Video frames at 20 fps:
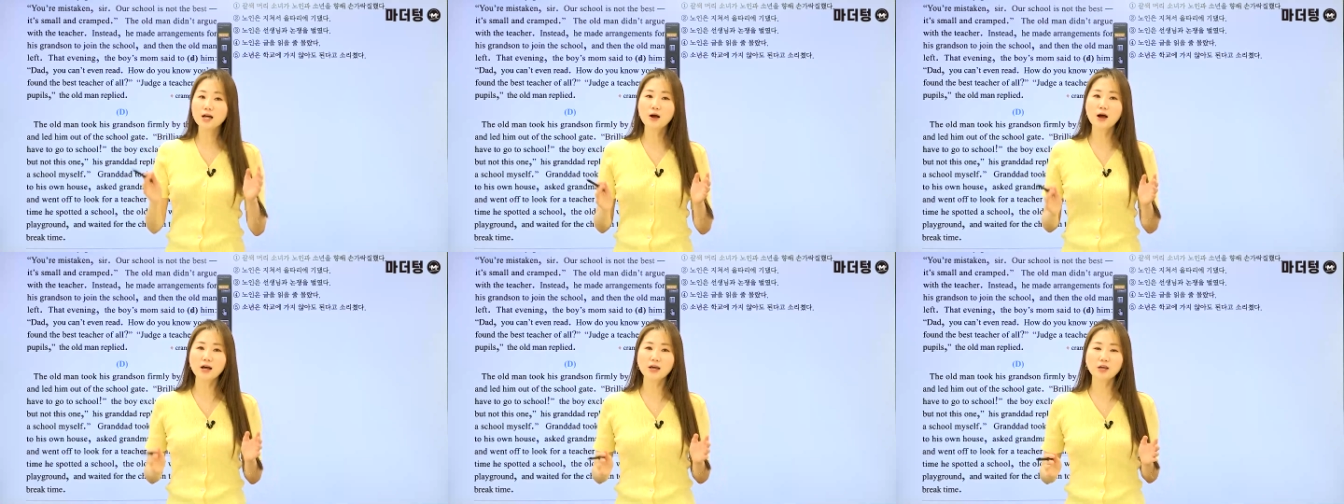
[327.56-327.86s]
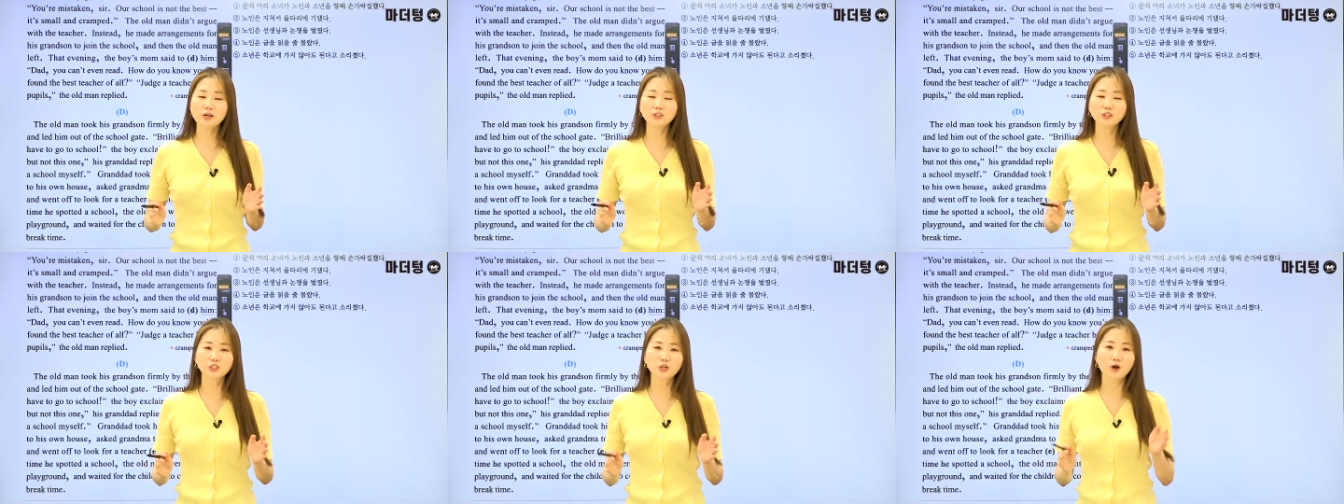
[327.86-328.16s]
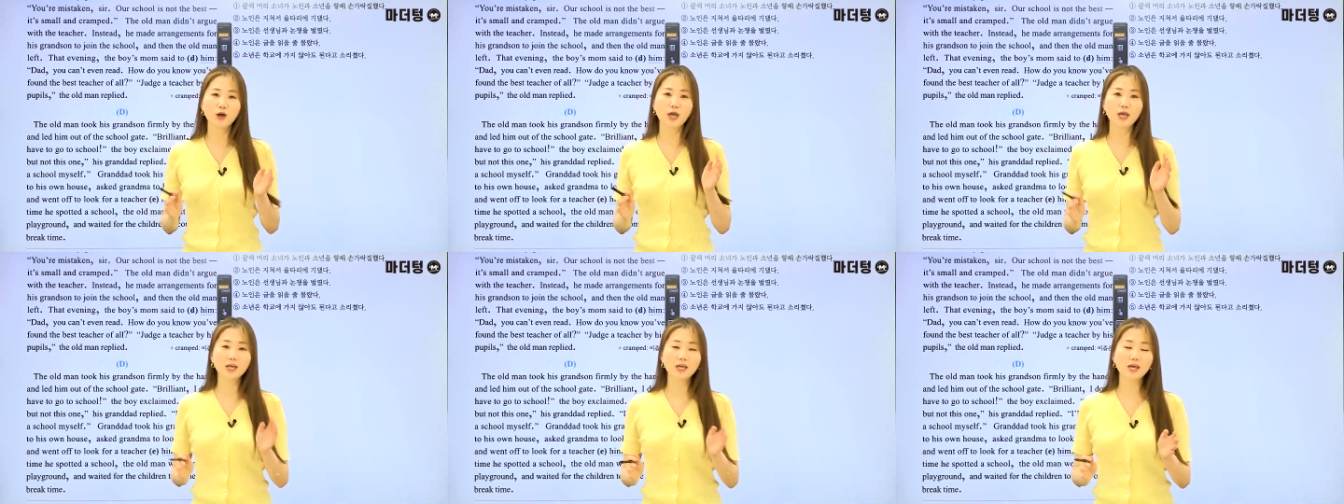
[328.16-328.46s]
상황이었죠?
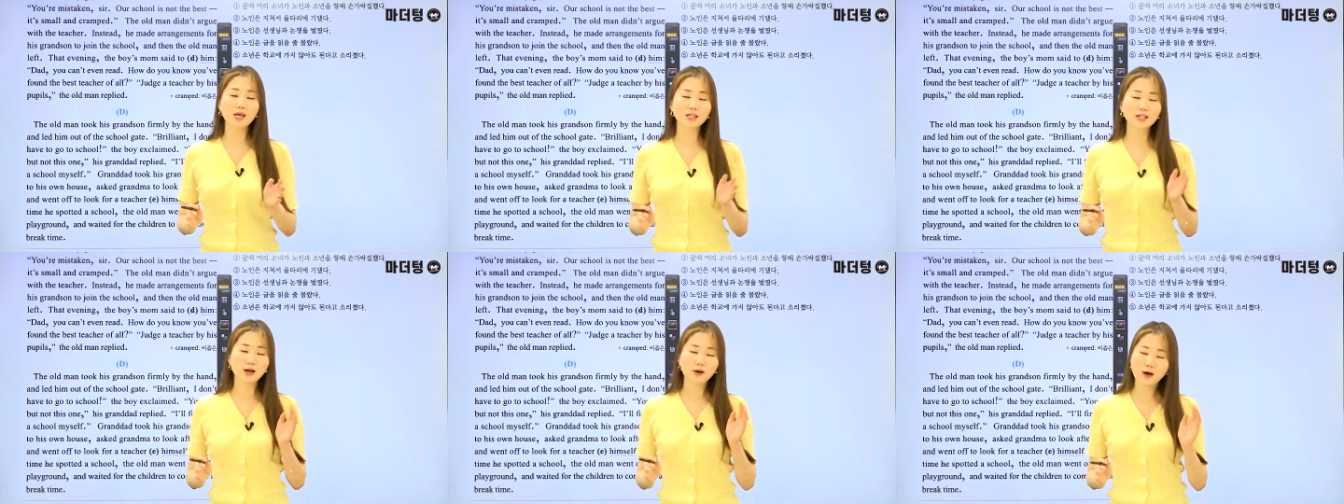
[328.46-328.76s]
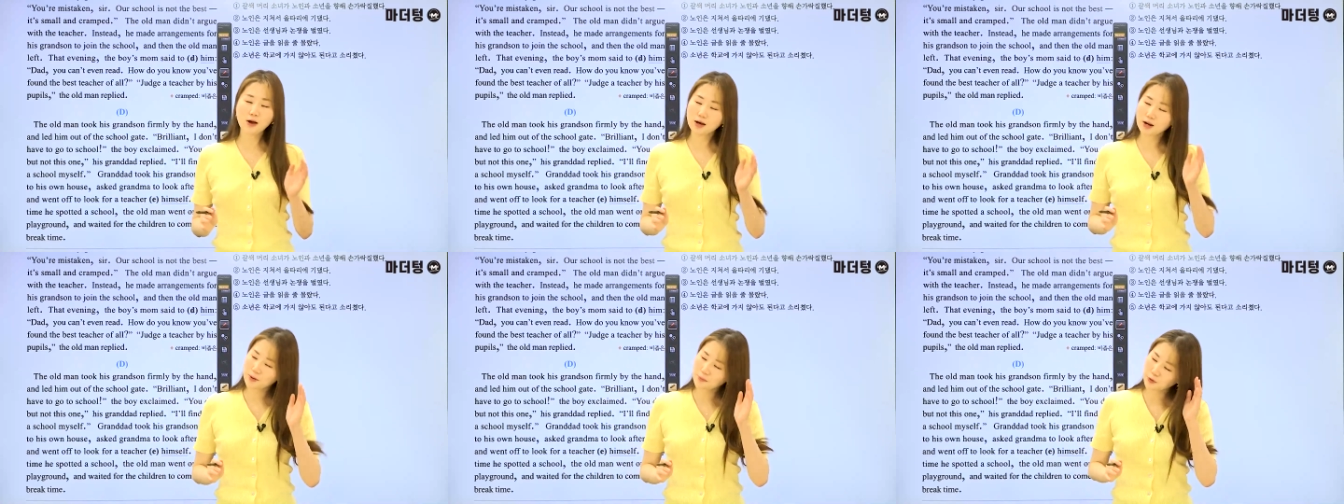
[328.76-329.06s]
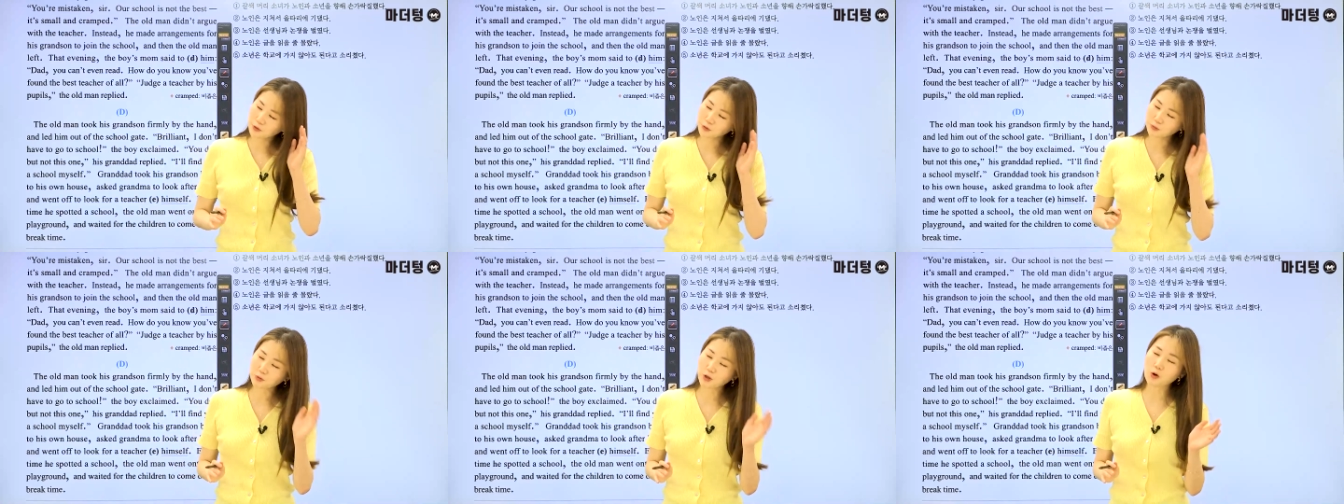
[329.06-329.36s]
A의 상황을
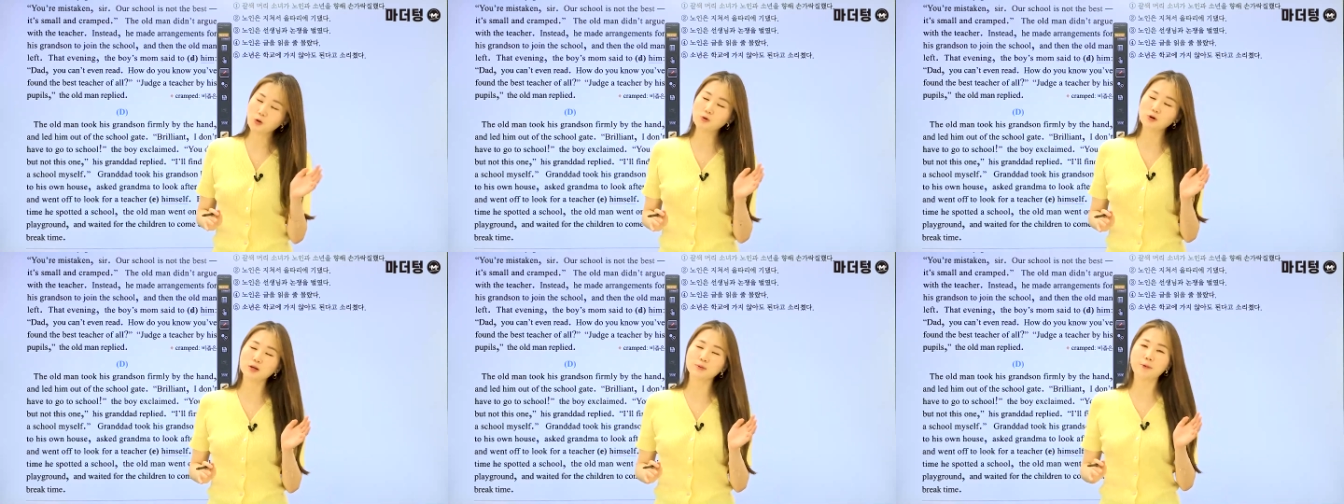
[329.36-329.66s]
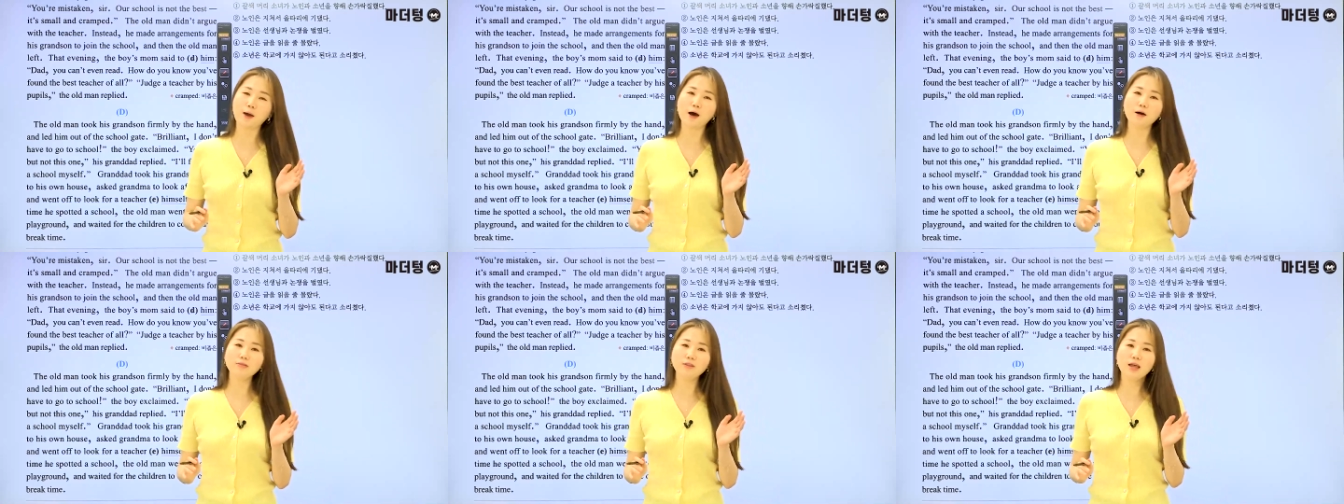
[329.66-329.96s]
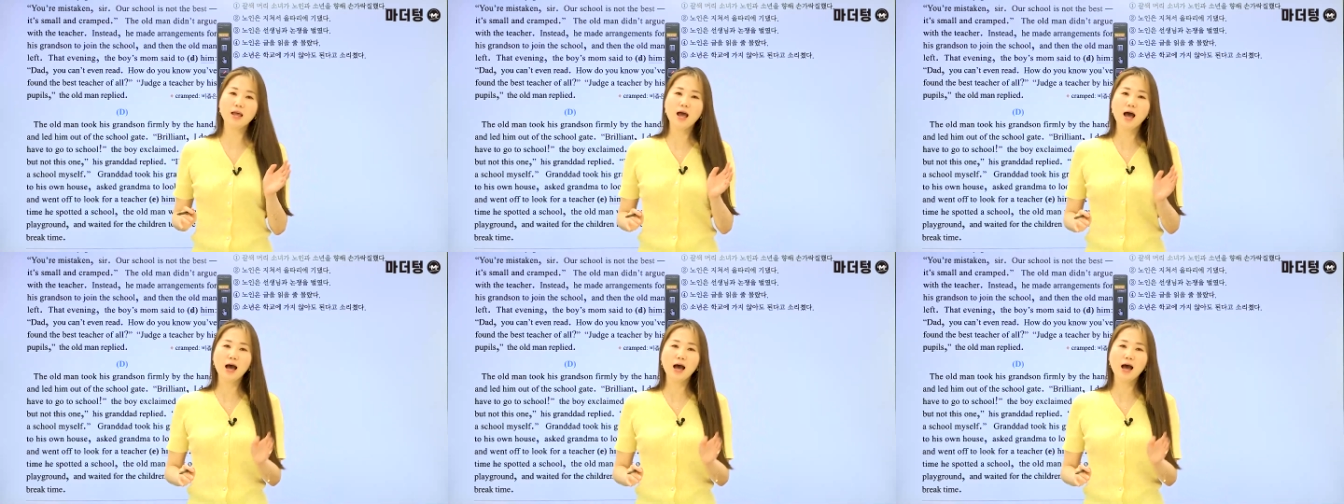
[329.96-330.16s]
한번 좀 떠올리면